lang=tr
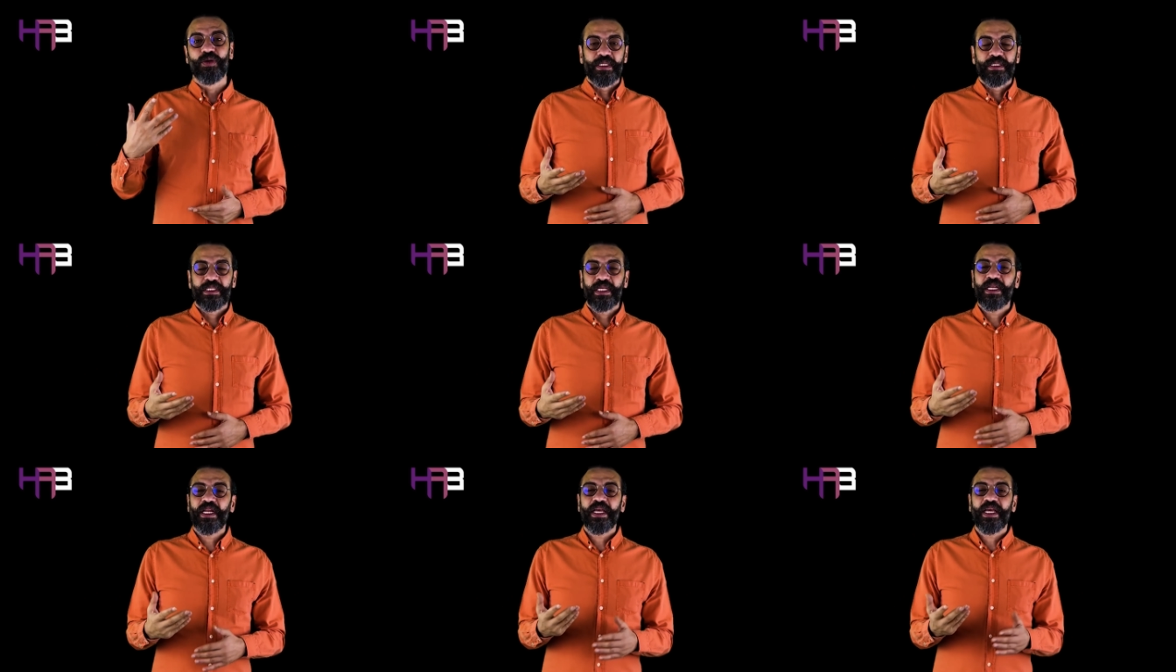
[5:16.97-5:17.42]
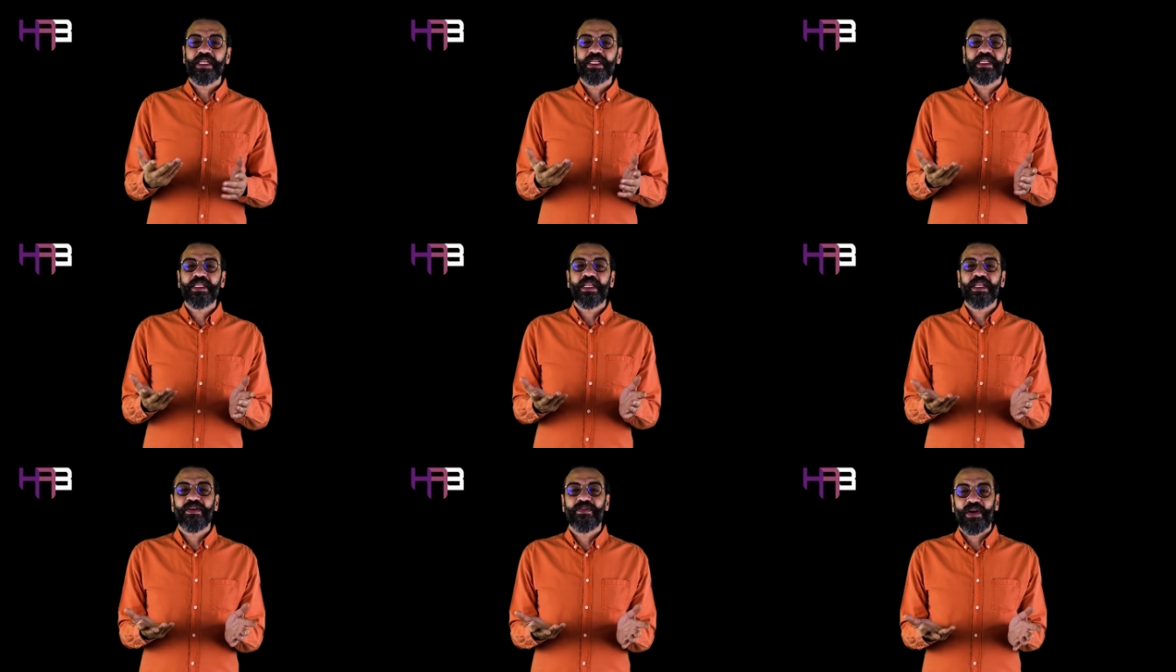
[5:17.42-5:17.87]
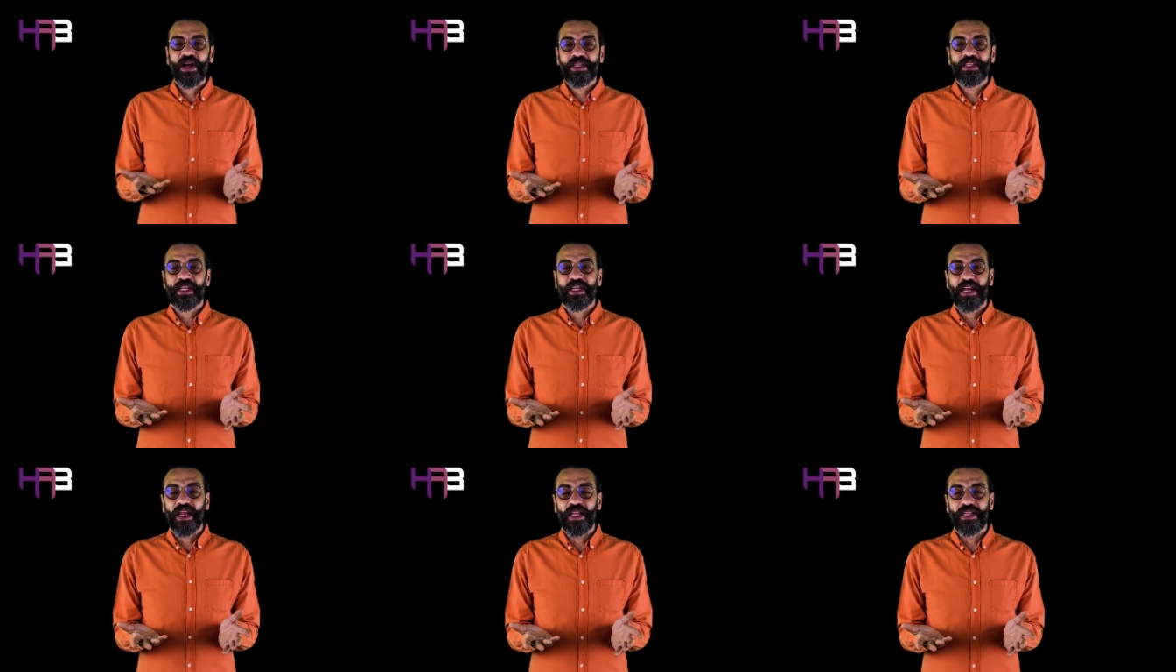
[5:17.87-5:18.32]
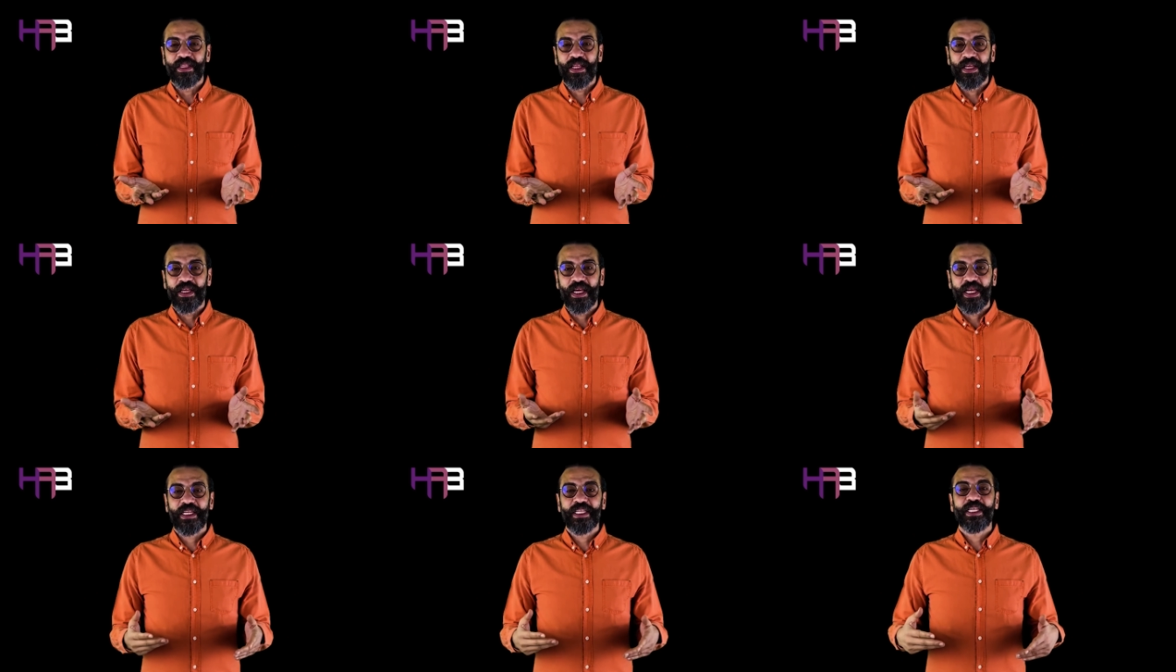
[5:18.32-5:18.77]
Senin hayatında da vardır herhalde.
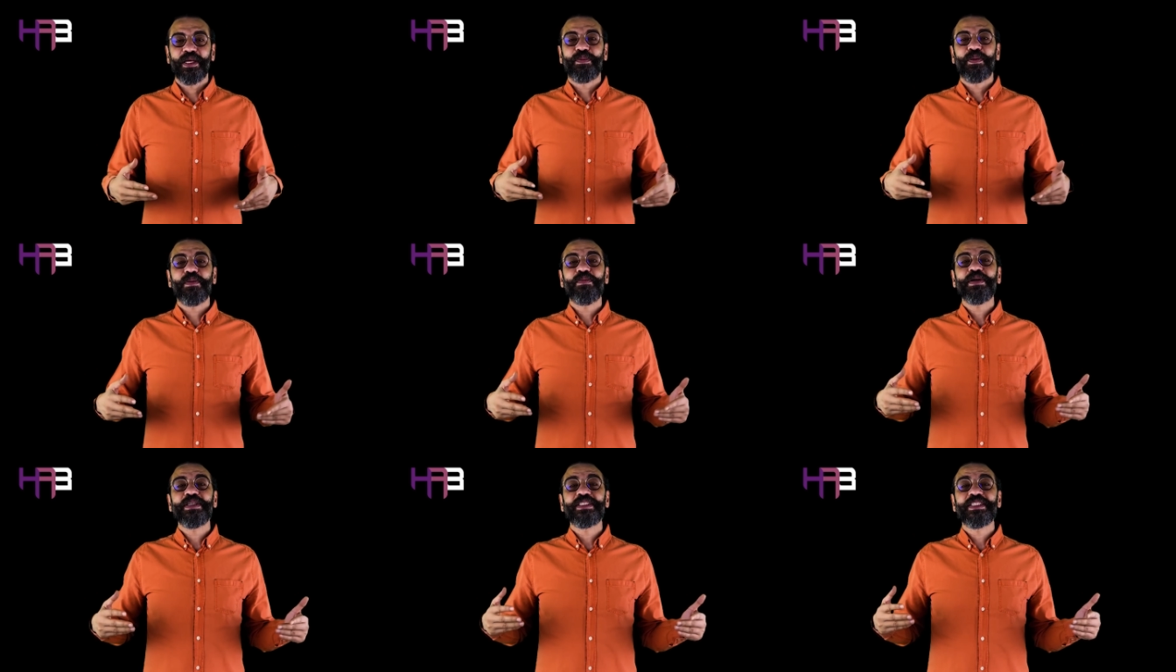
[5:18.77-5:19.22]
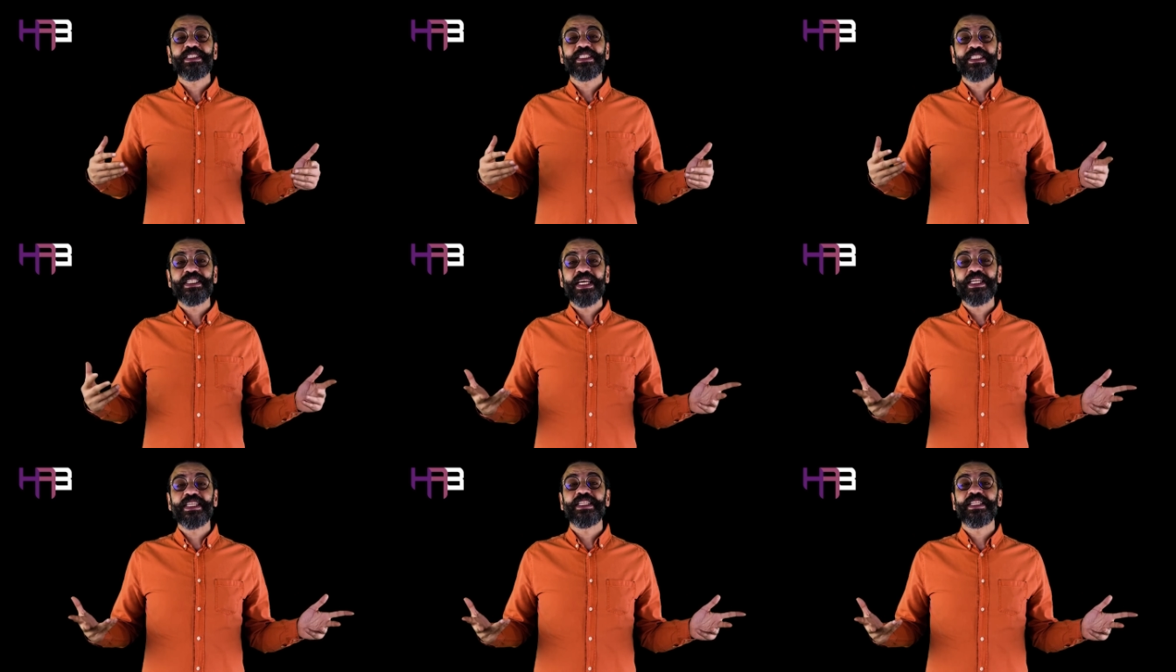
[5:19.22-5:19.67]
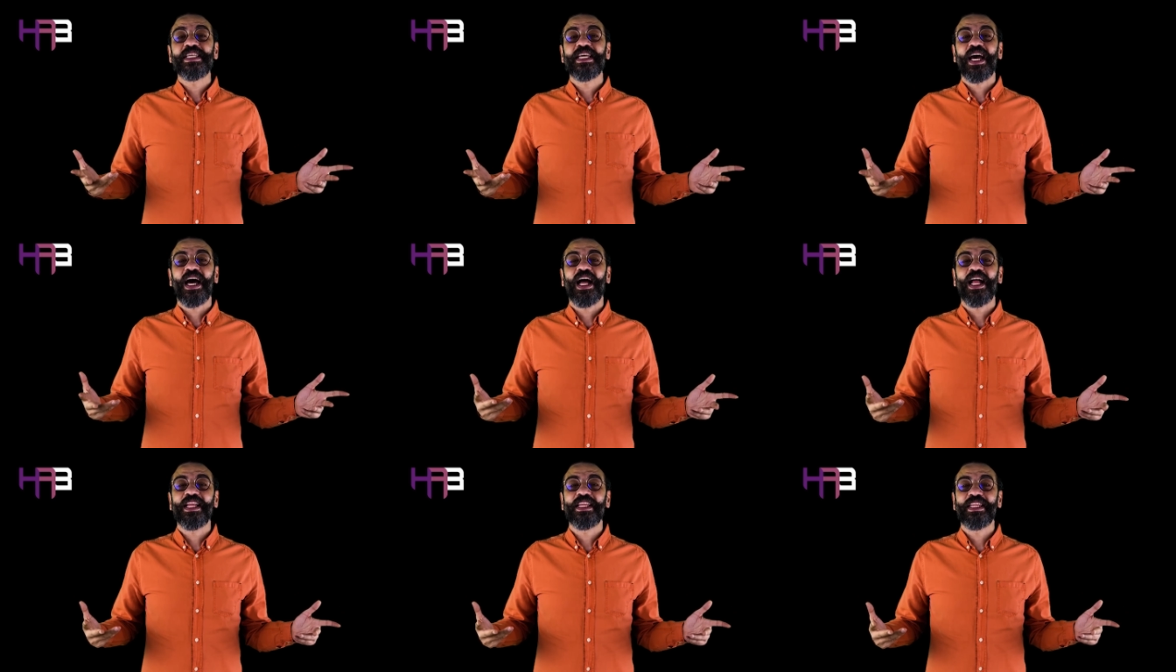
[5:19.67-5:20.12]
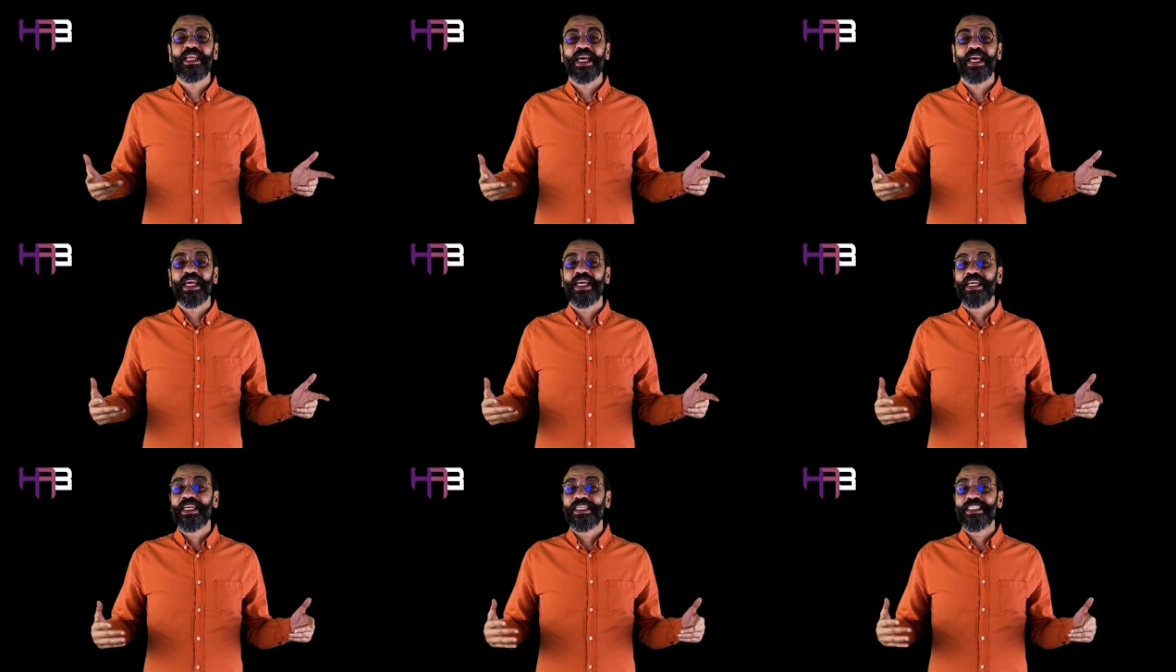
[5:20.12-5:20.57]
Hani yapamazsın dendiği halde
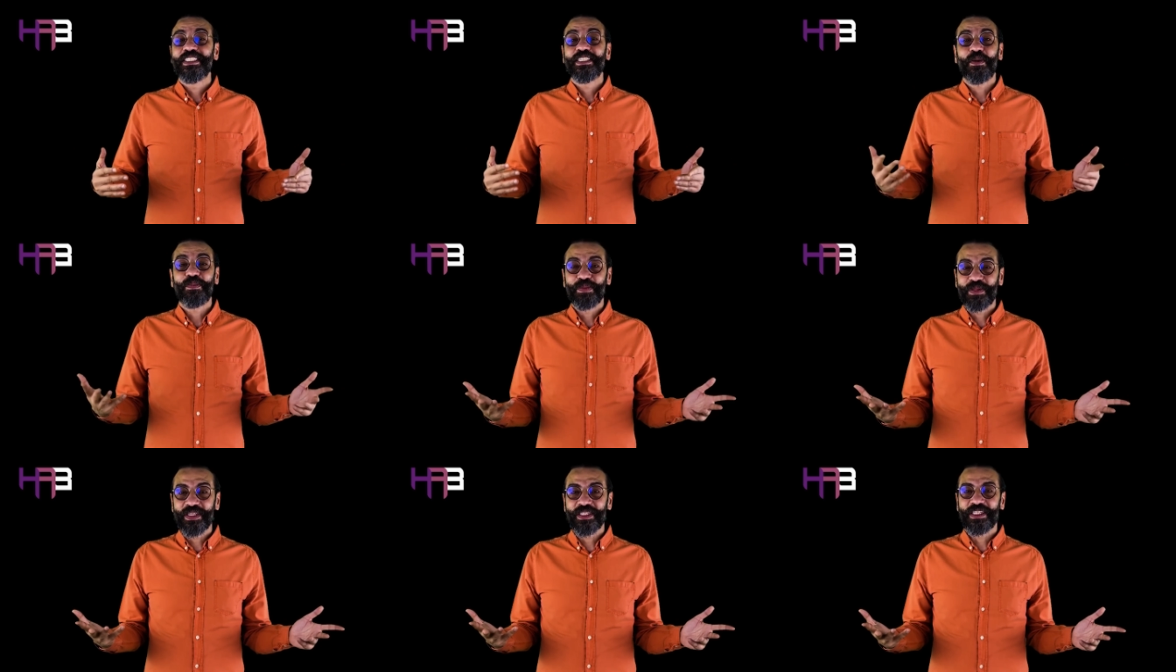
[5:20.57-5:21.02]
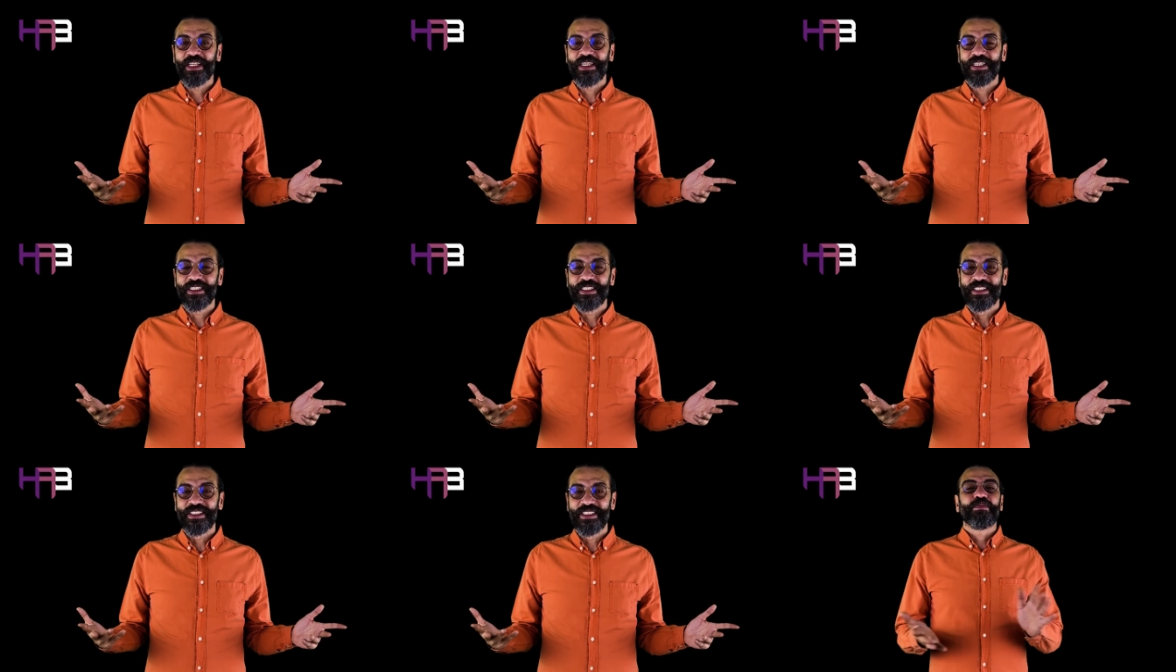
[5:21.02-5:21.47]
yaptıkların.